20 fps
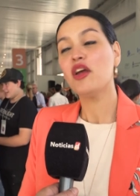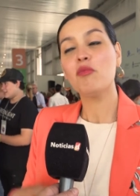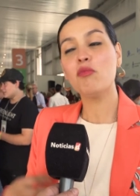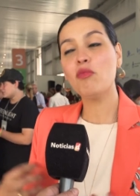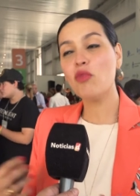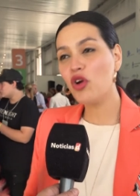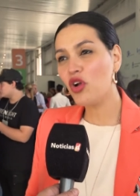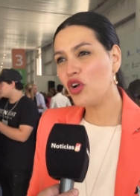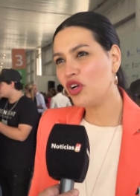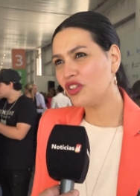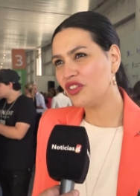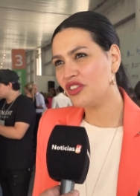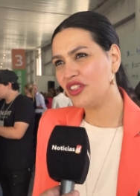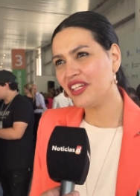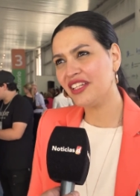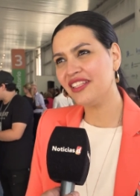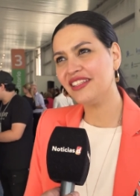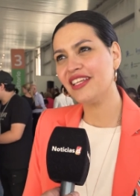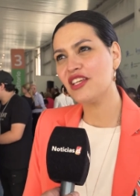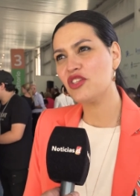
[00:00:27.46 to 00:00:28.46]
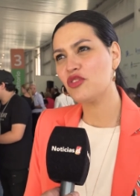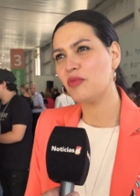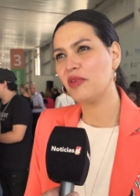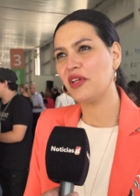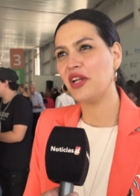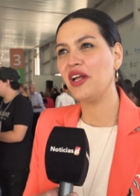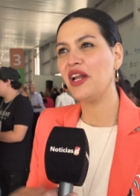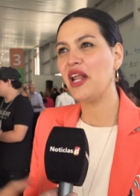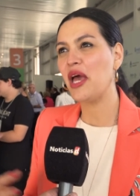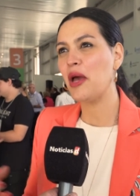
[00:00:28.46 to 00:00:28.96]
muy contenta,
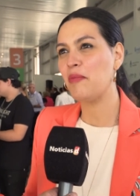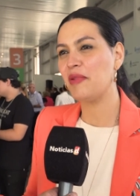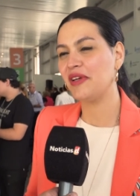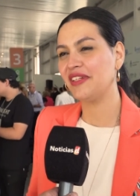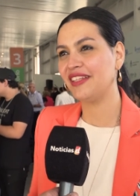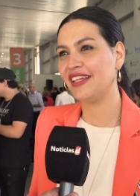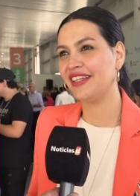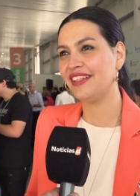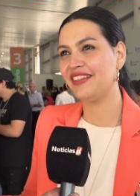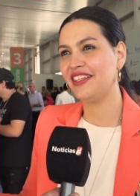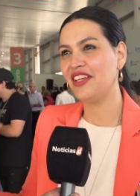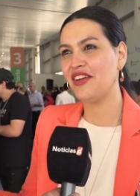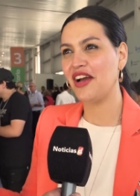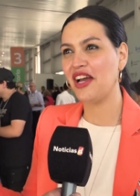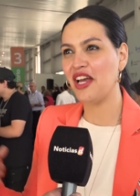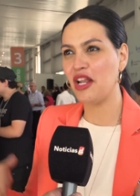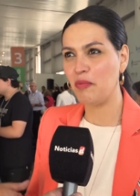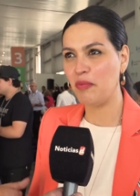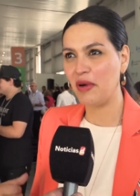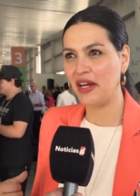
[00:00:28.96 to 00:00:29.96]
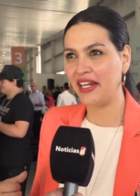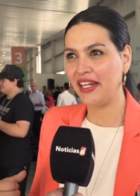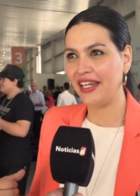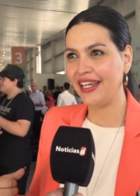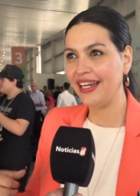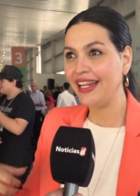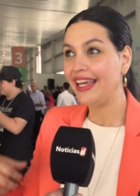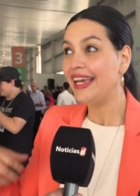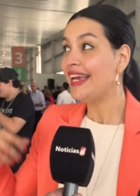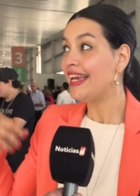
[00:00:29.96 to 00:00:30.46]
superado las expectativas. El panel
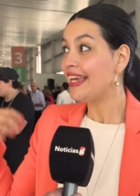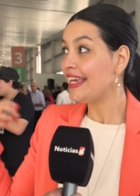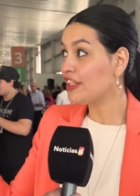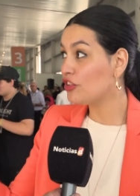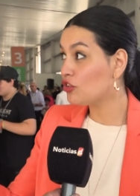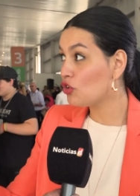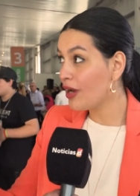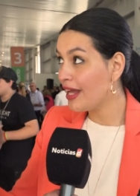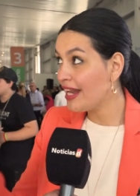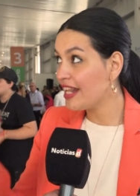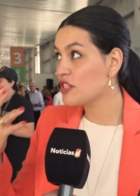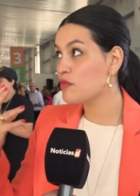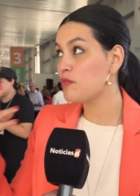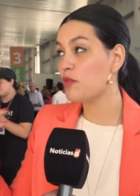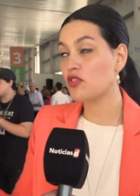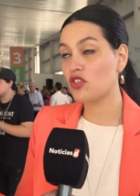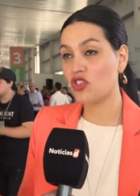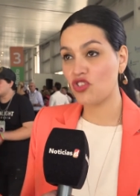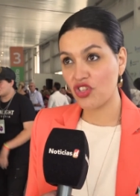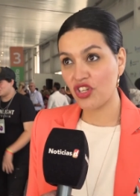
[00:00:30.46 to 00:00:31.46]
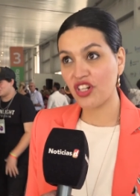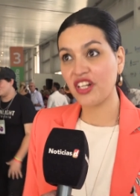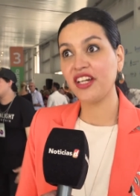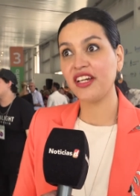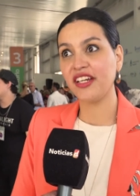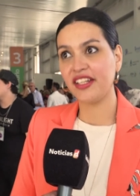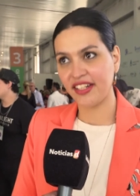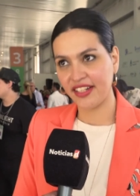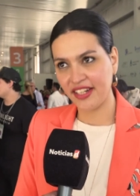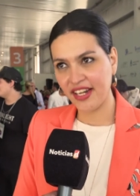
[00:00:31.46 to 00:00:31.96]
y toda la exposición en
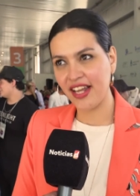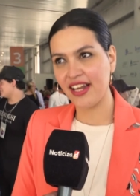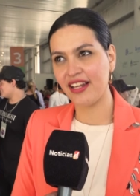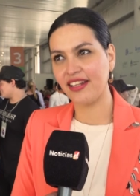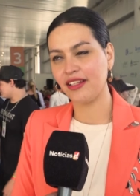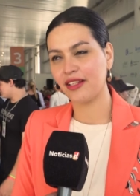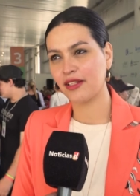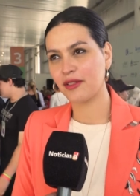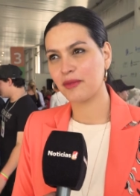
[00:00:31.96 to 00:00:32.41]
general.